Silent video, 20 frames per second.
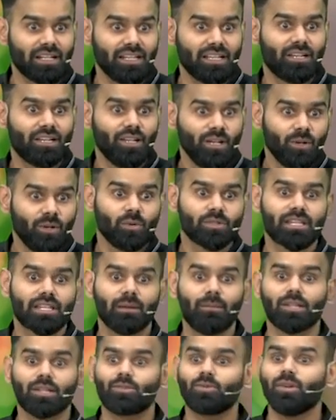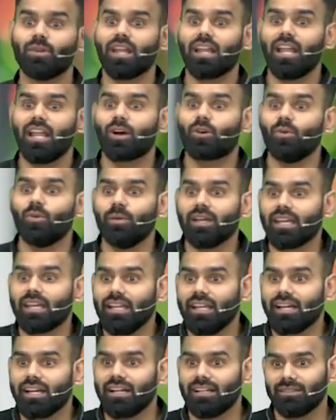करिए उसके बाद तो है ना लाखों में
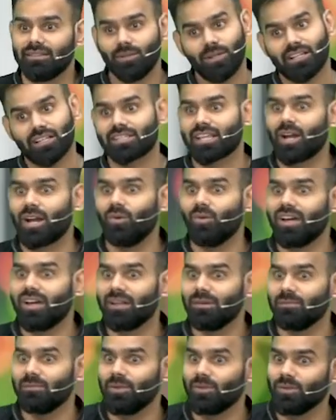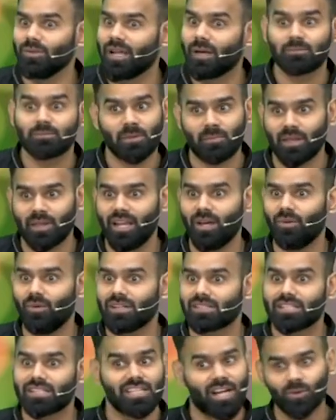खेलेगा बोला सर आऊंगा ना बिल्कुल आपसे पहले
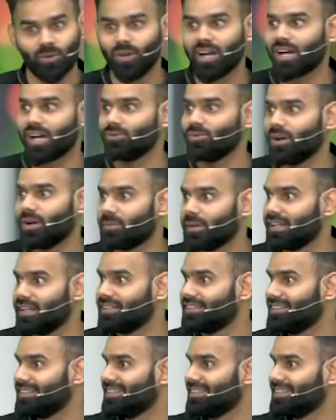आऊंगा सर झाड़ू लगा दूंगा पहले